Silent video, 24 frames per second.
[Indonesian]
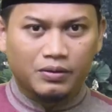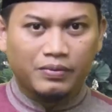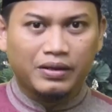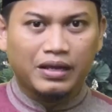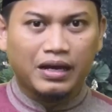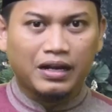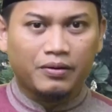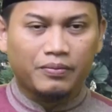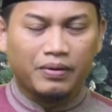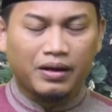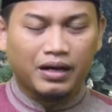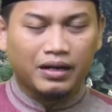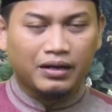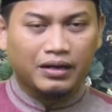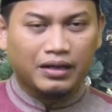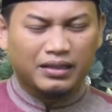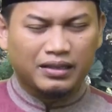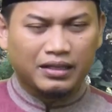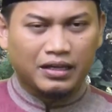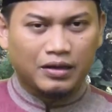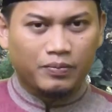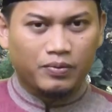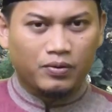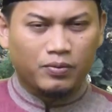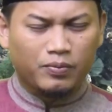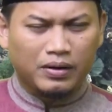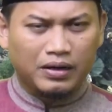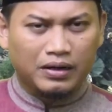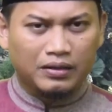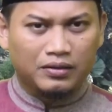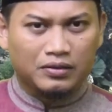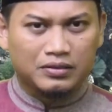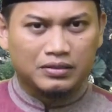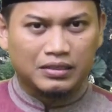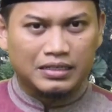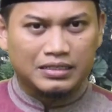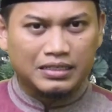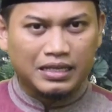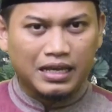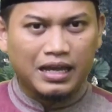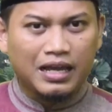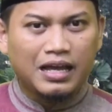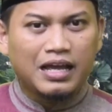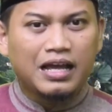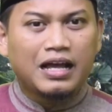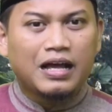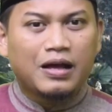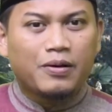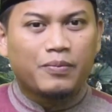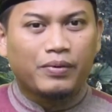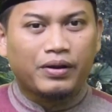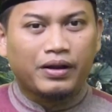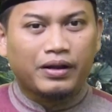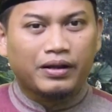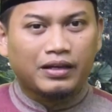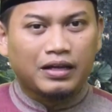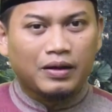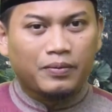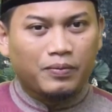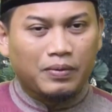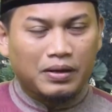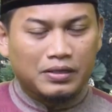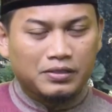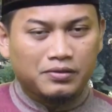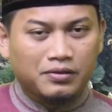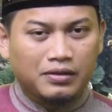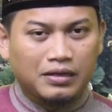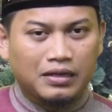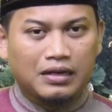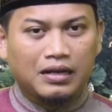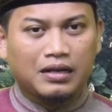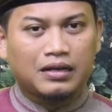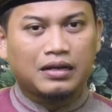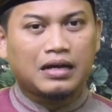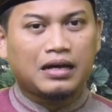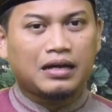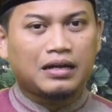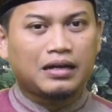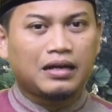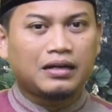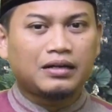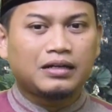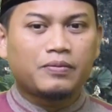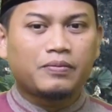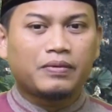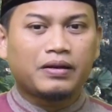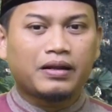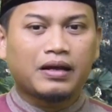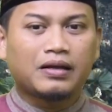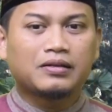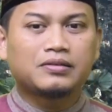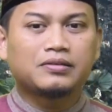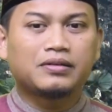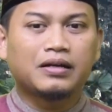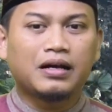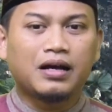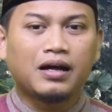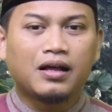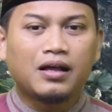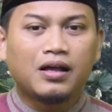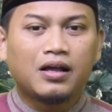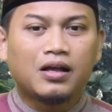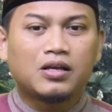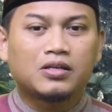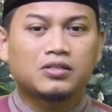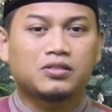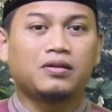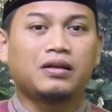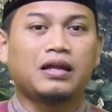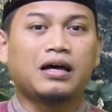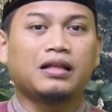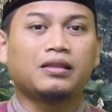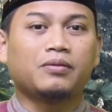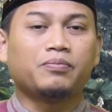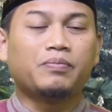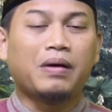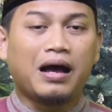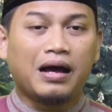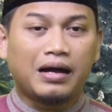sibyan. Bahkan ketika perumahan itu selesai, mereka memasukkan anak-anak dan mereka juga sholat.